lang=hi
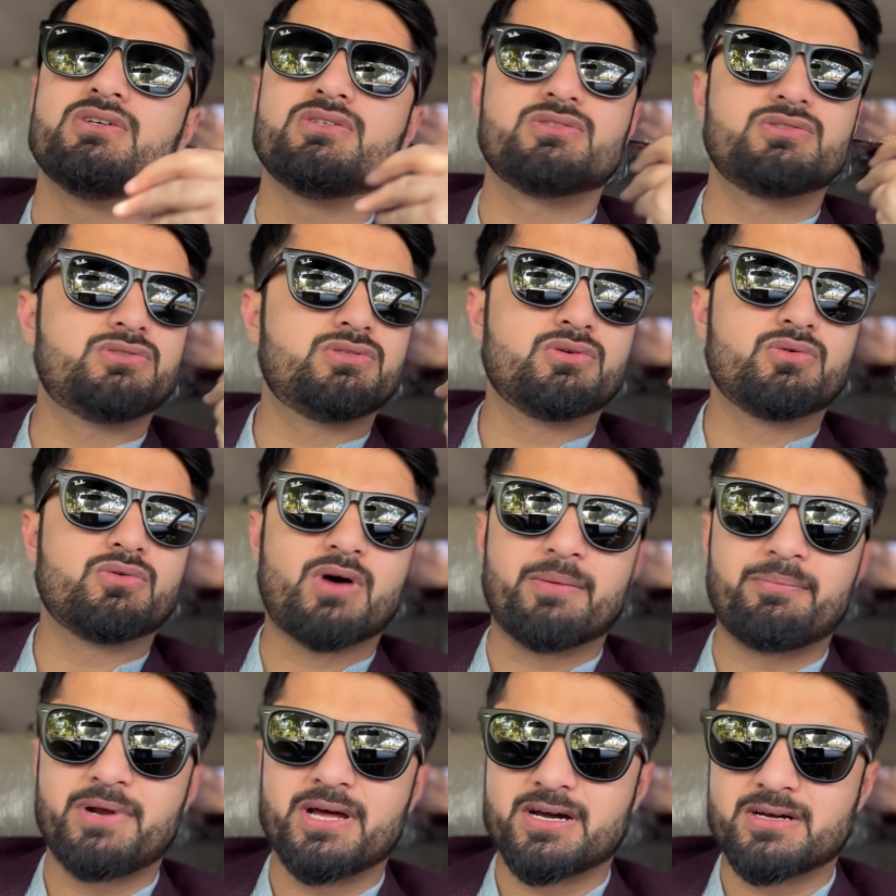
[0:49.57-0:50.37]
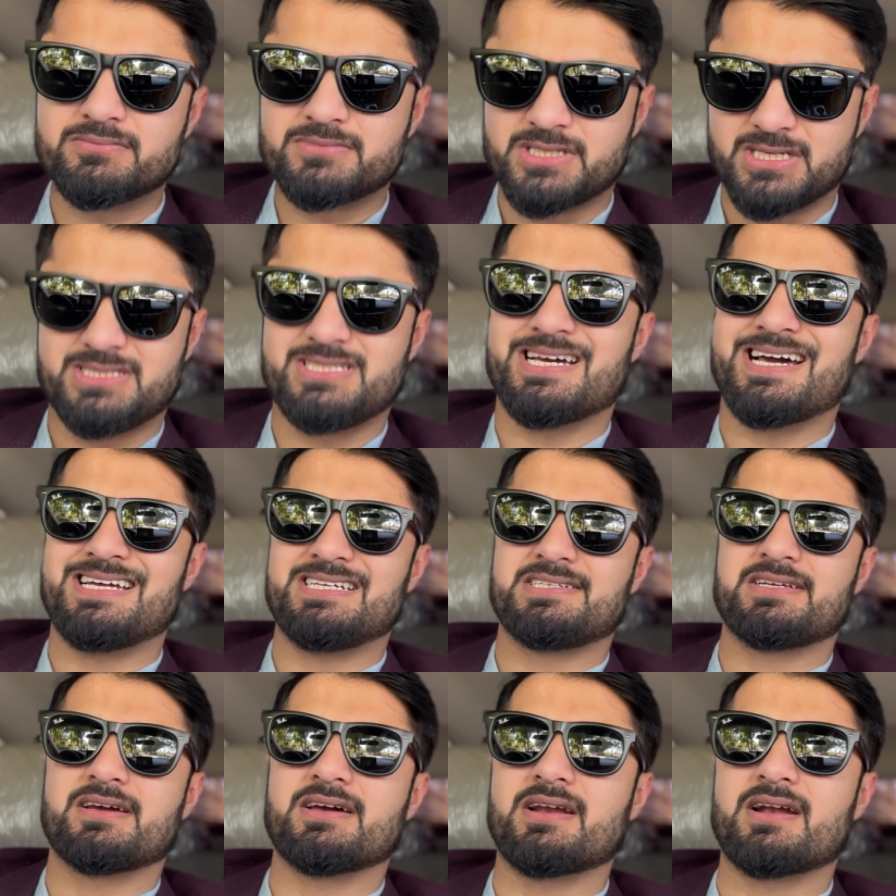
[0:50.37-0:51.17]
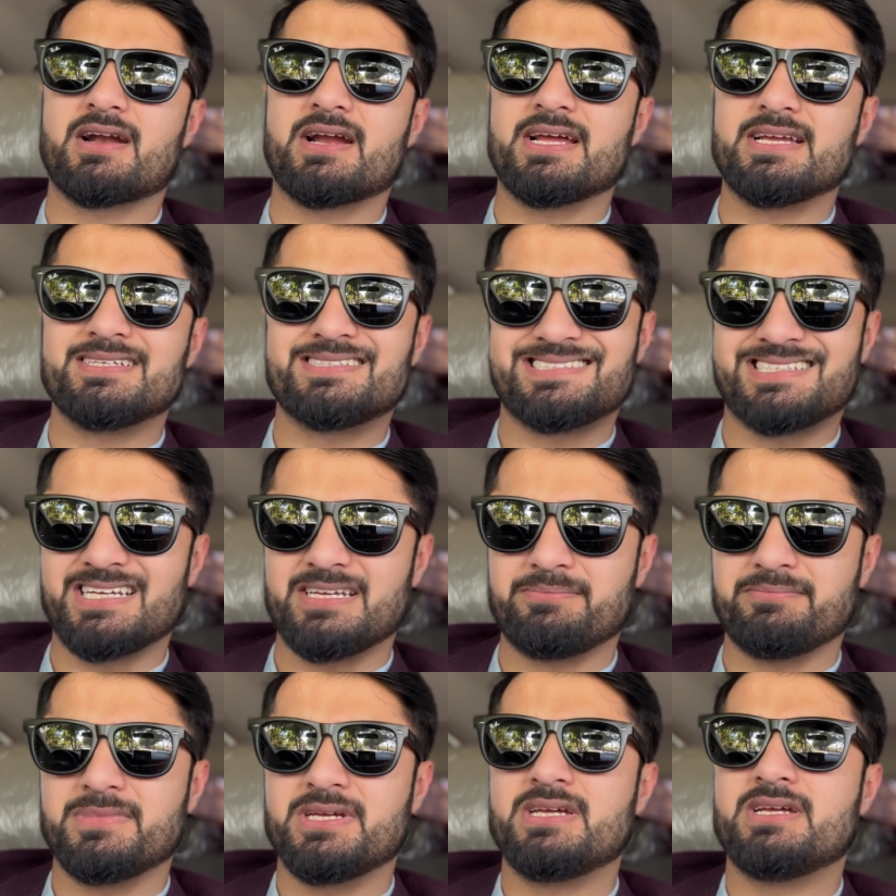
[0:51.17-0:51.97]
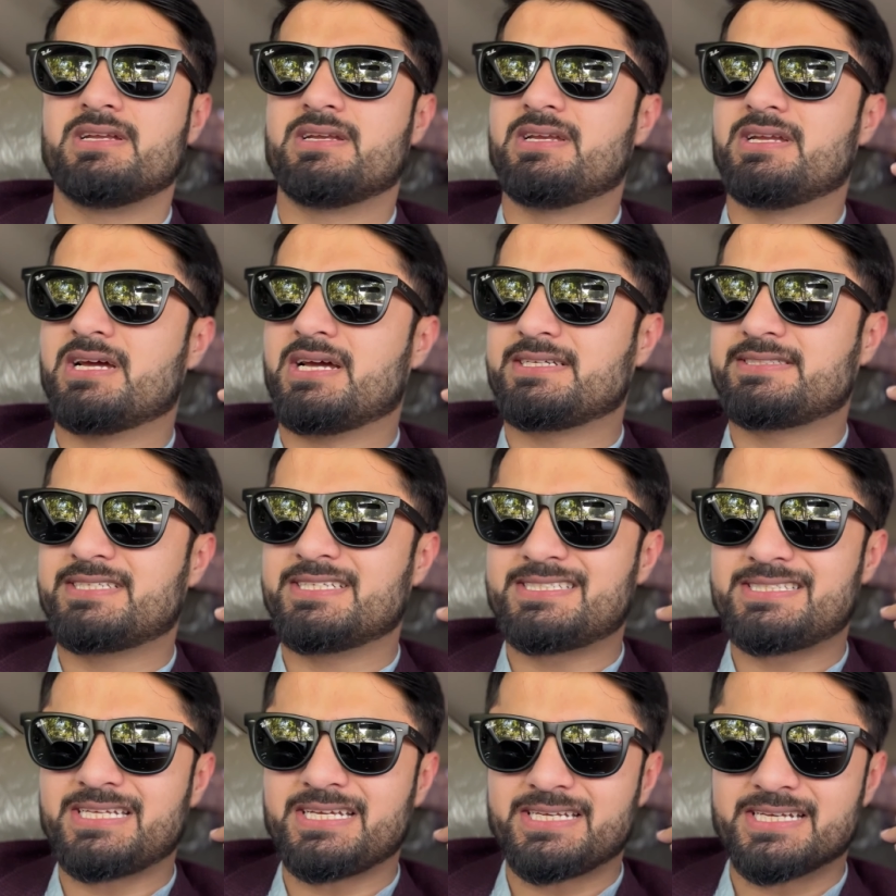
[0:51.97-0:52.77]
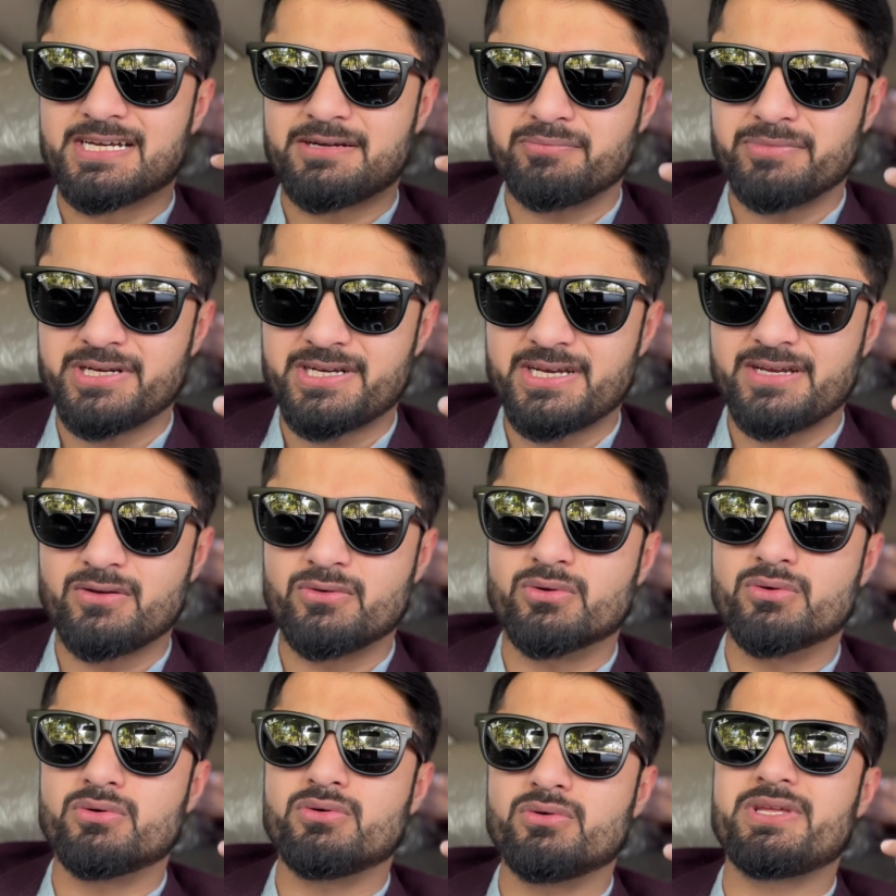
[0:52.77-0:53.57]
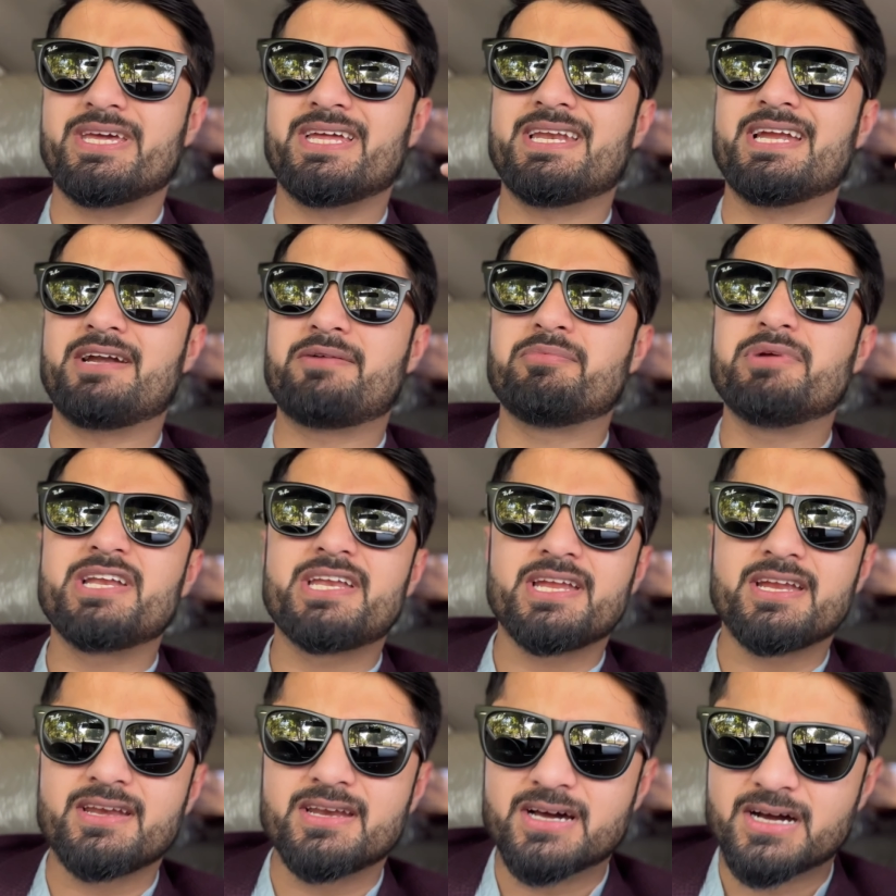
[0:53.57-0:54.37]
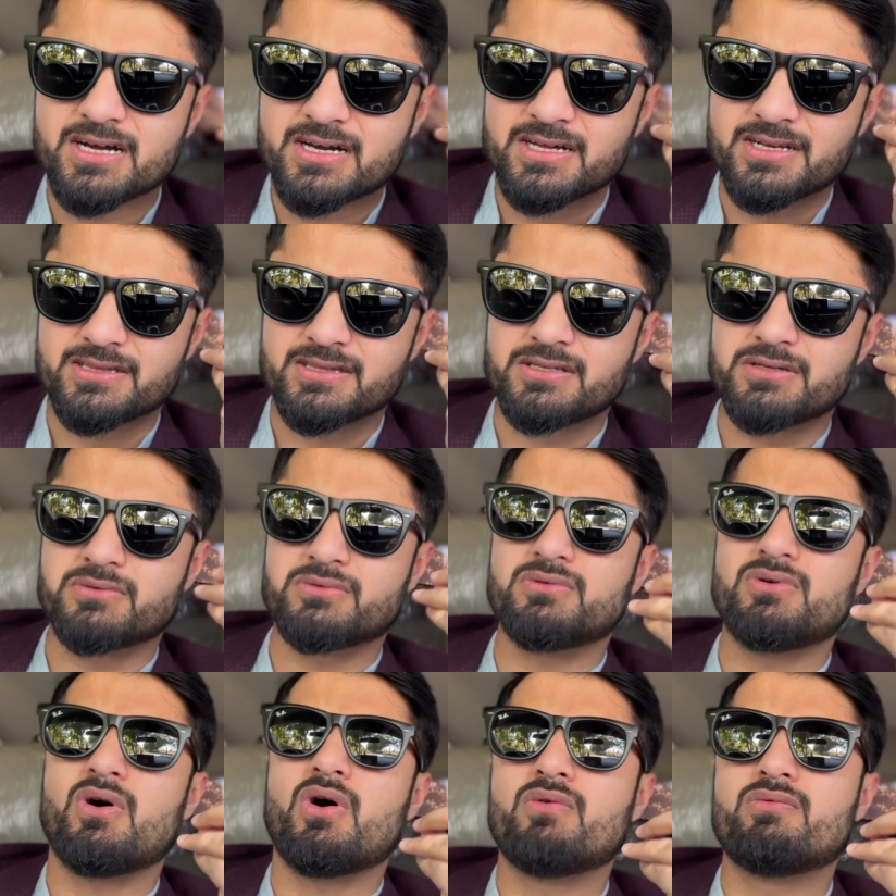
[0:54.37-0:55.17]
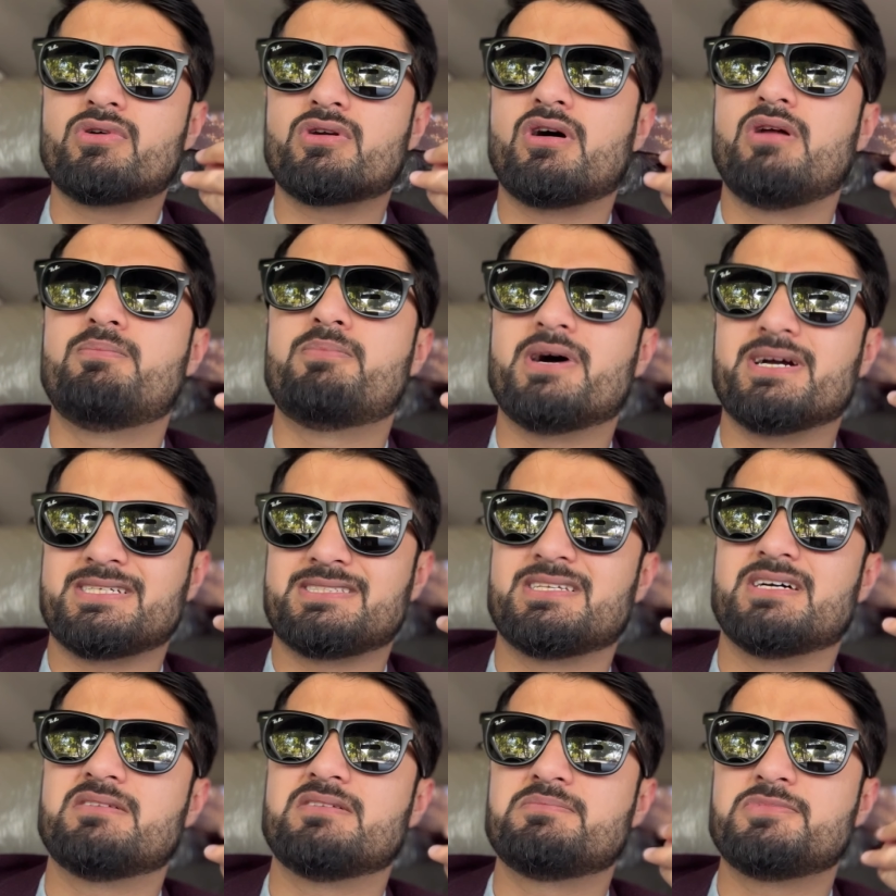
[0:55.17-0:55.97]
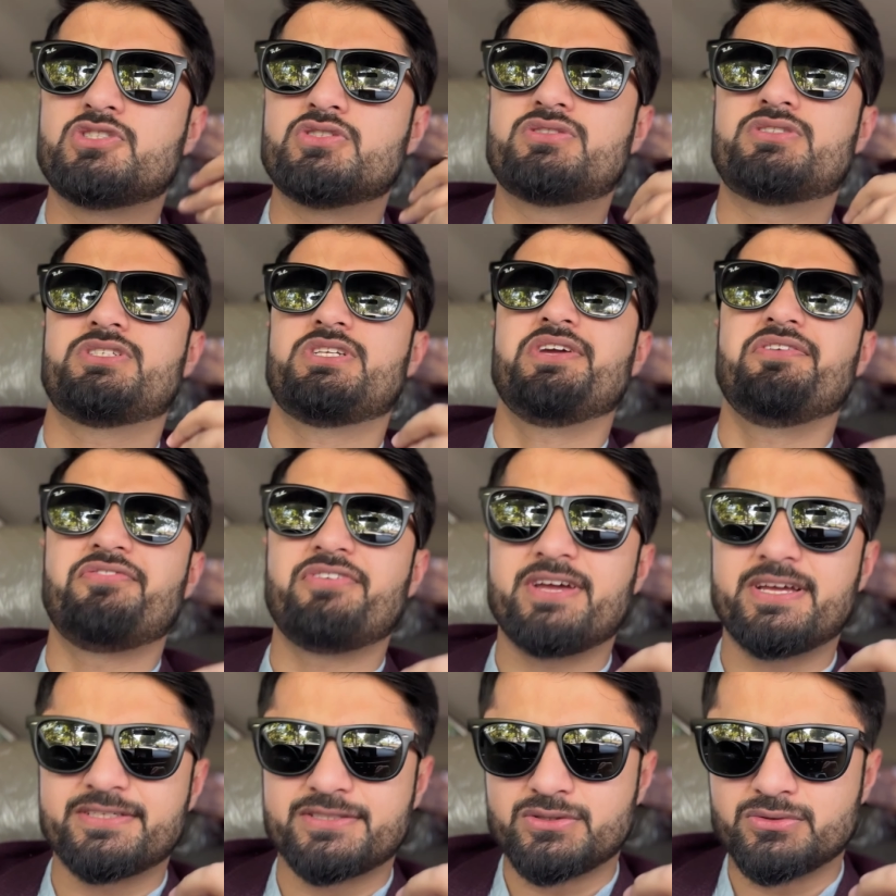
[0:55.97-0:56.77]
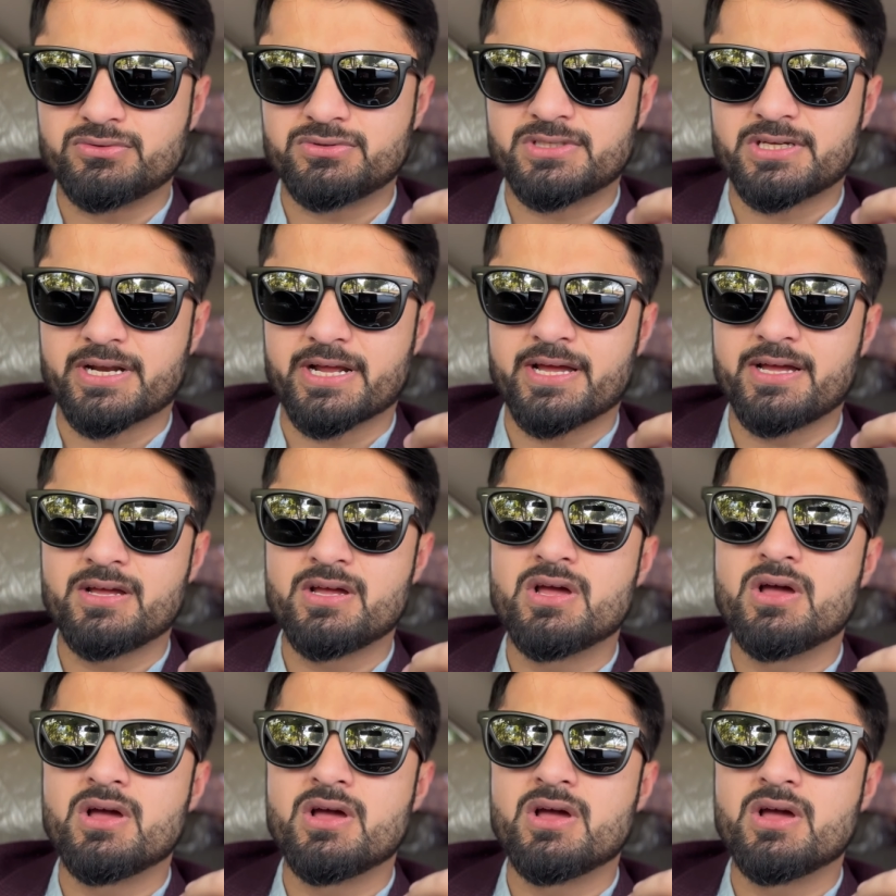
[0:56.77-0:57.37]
जो वापदा हमसे चार्ज कर रहा है इस टाइम एग्जिस्टिंग नेट मीटिंग हो या नेट मीटिंग ना करते हो ओवरऑल पाकिस्तान में जो थ्री फेज यूज़र है